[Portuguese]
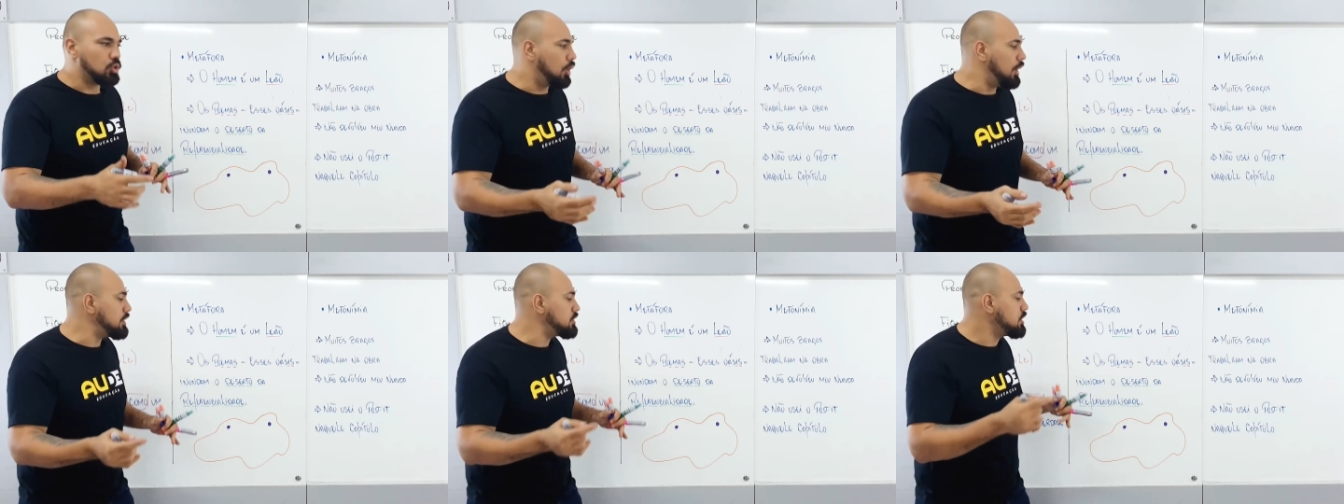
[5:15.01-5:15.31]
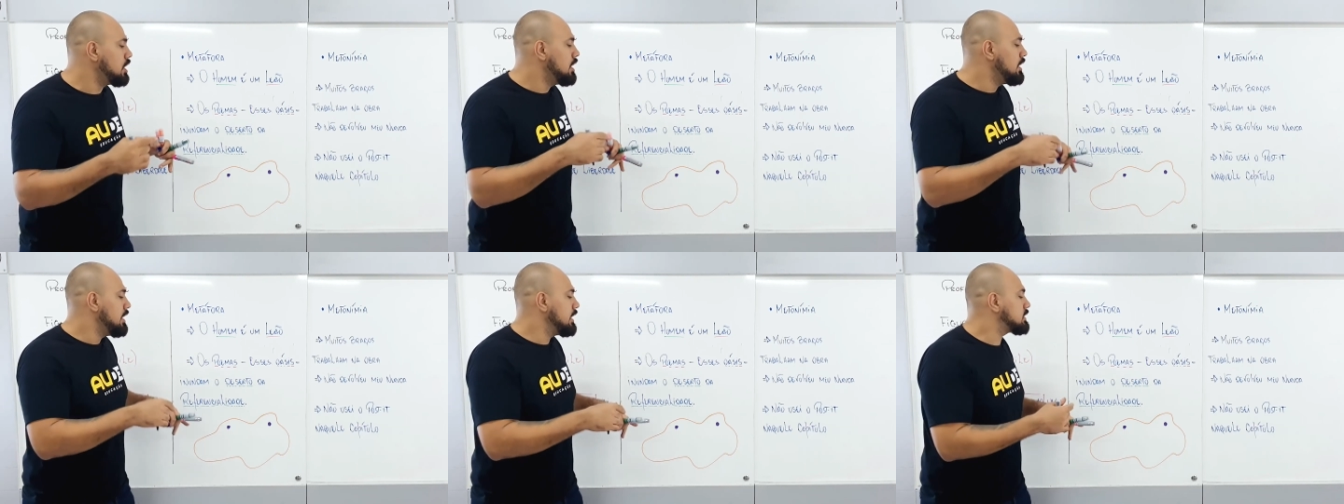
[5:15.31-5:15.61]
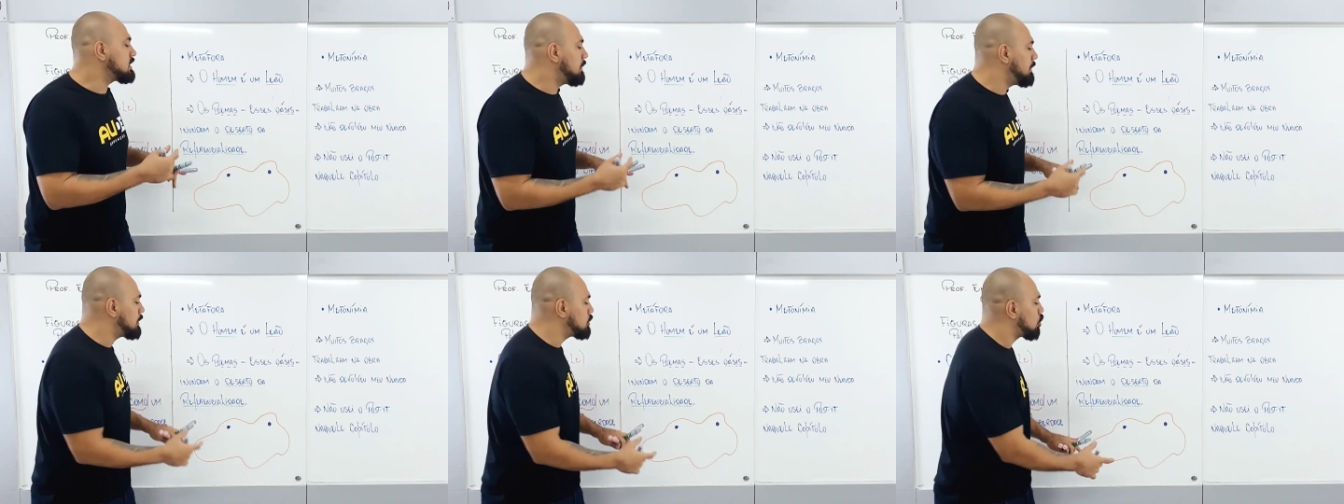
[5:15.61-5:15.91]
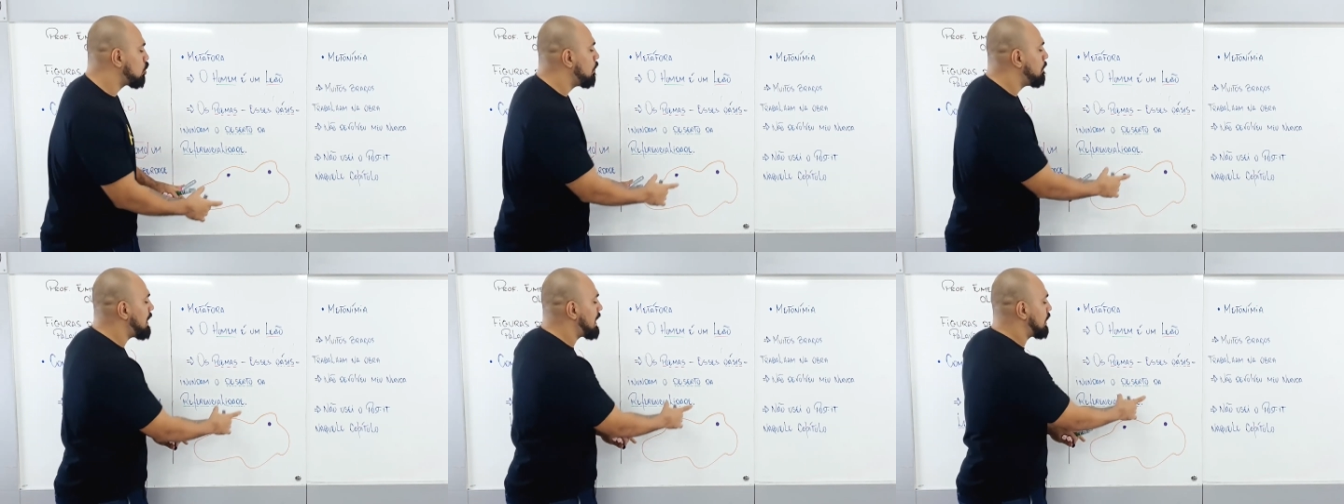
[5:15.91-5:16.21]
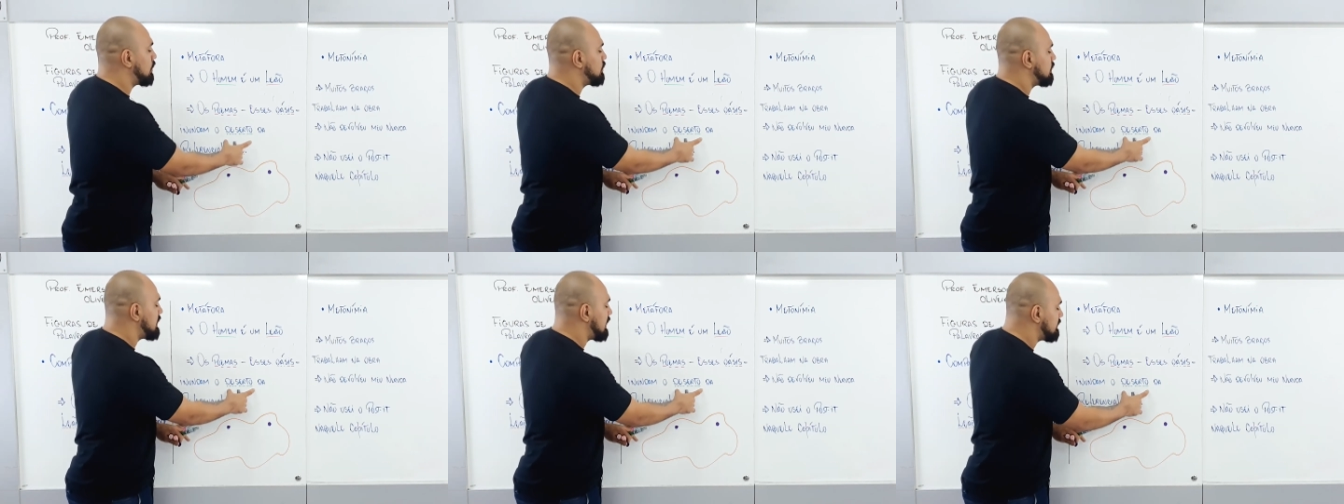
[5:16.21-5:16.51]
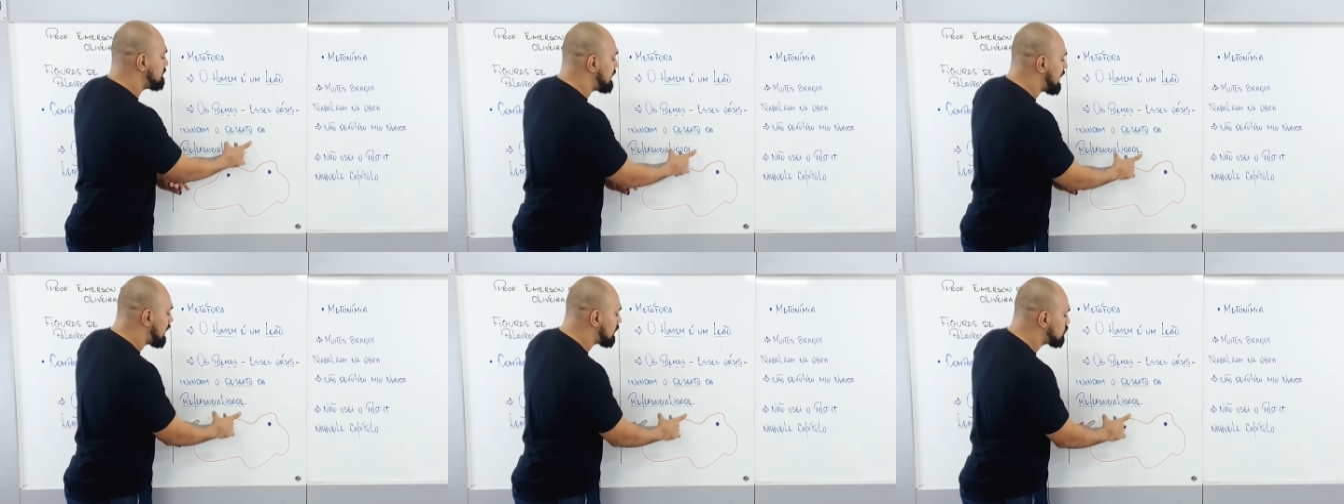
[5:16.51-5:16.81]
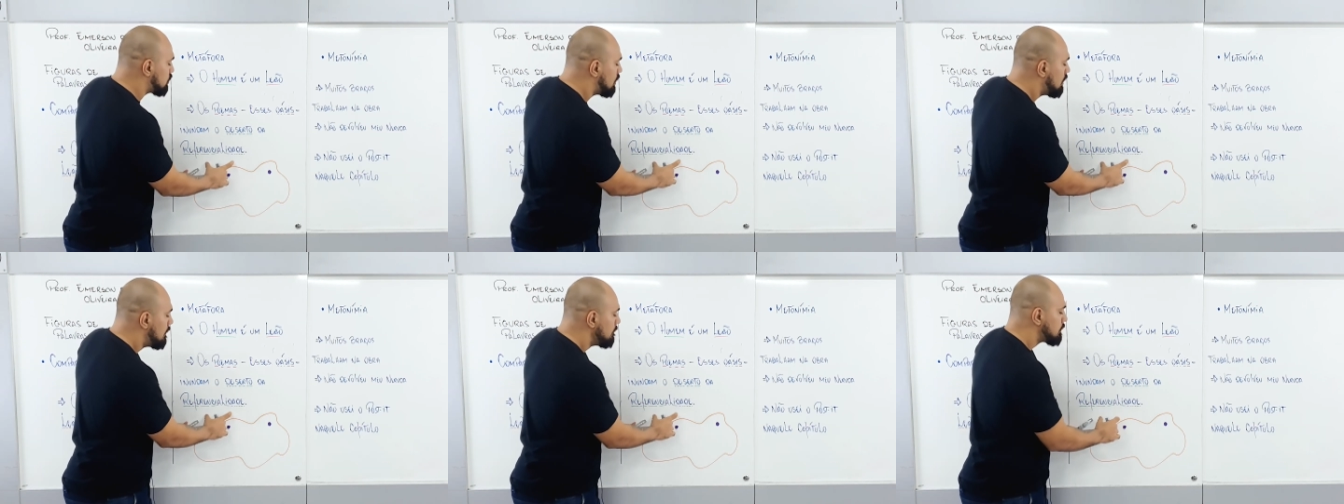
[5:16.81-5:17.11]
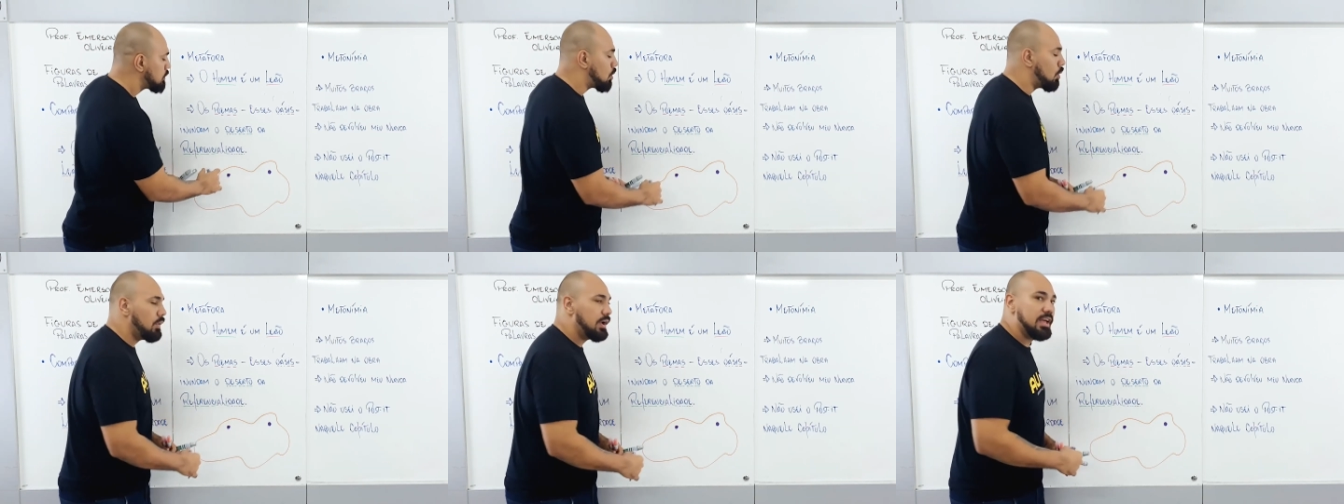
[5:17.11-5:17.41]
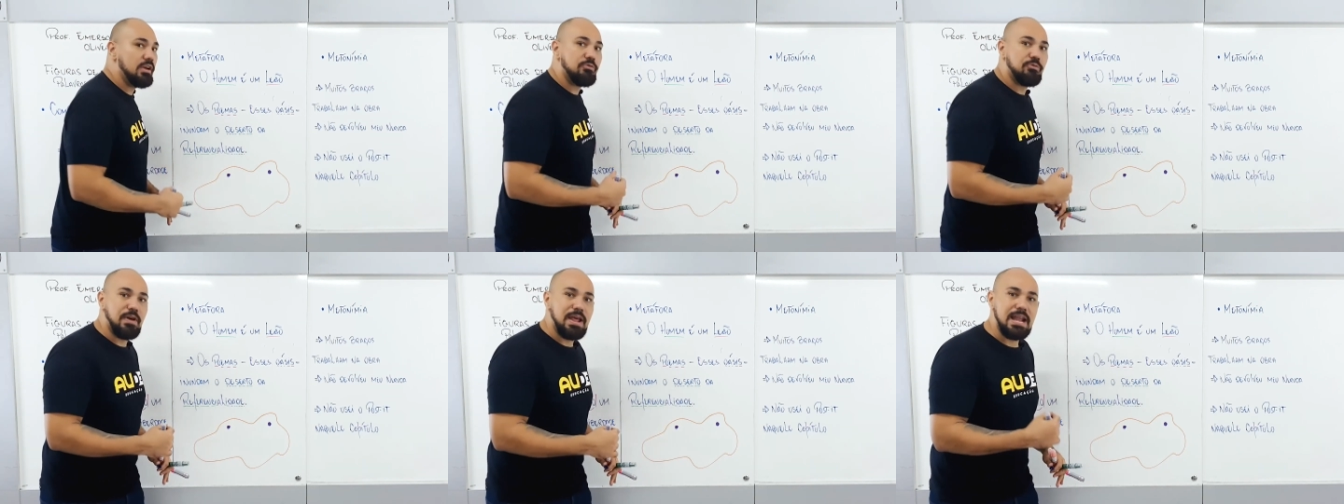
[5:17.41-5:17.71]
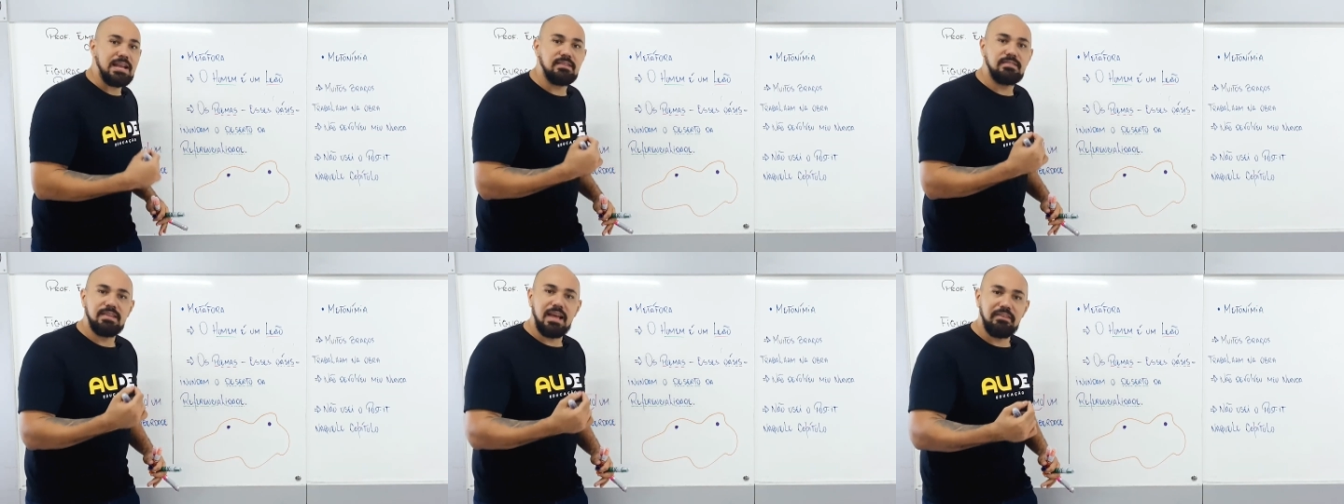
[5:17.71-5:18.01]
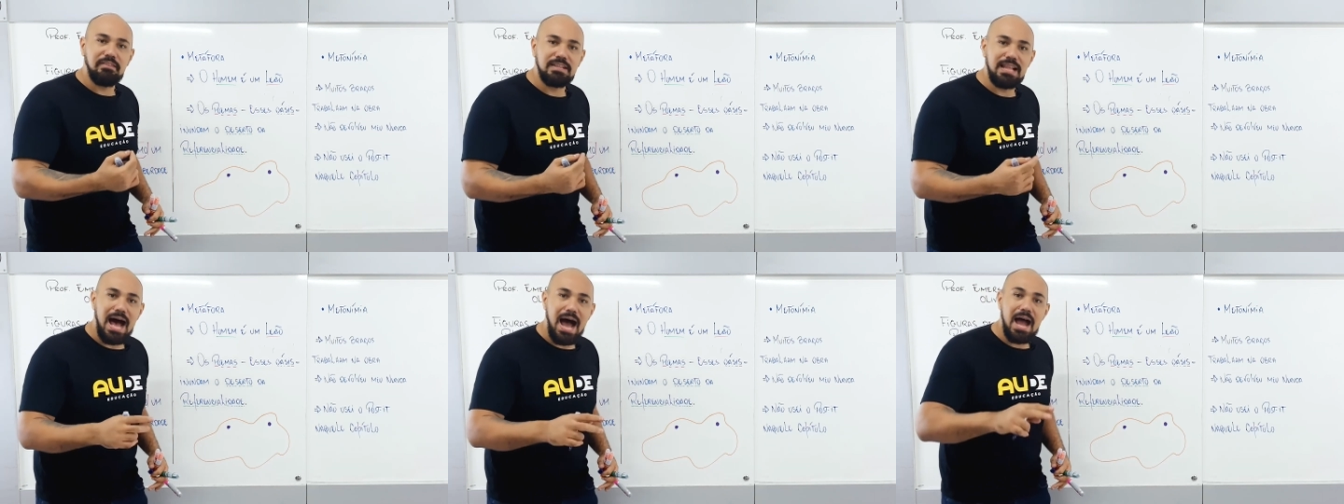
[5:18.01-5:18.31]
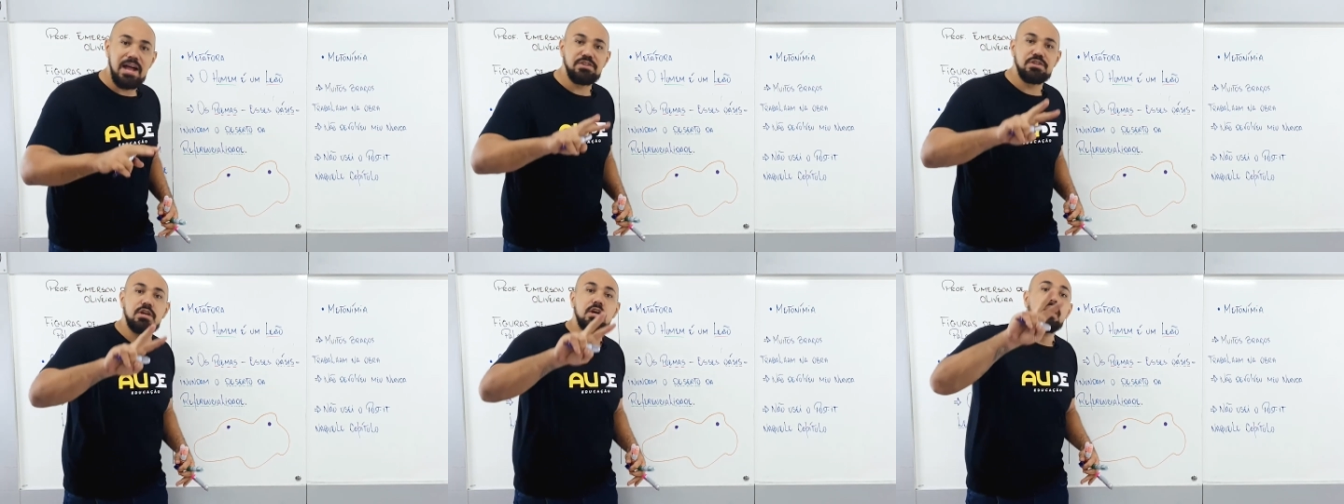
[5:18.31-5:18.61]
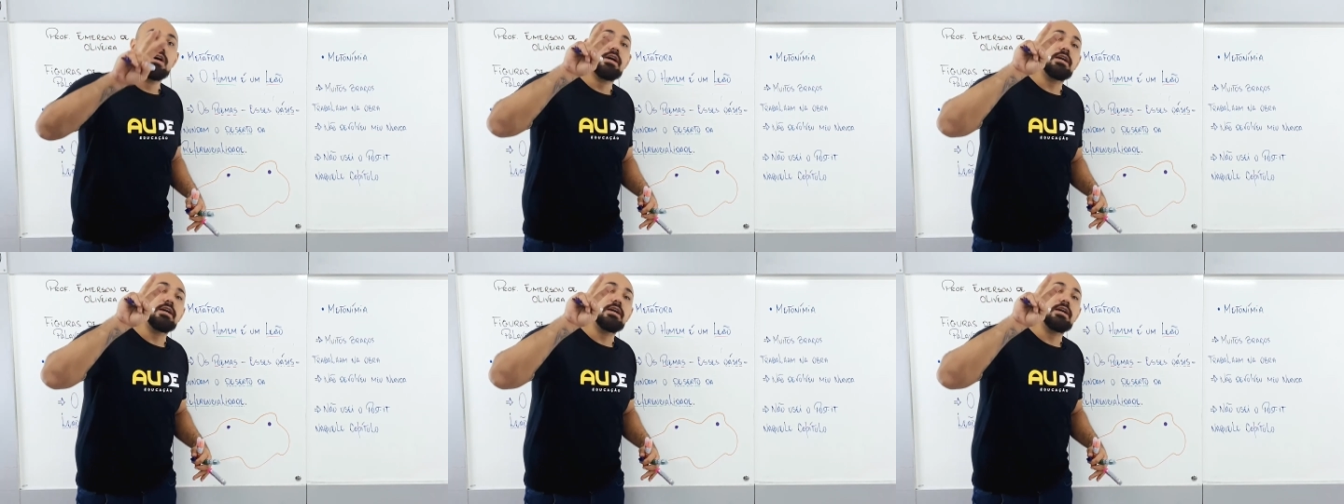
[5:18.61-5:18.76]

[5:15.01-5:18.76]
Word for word: dois e também estou comparando o deserto com referencialidade.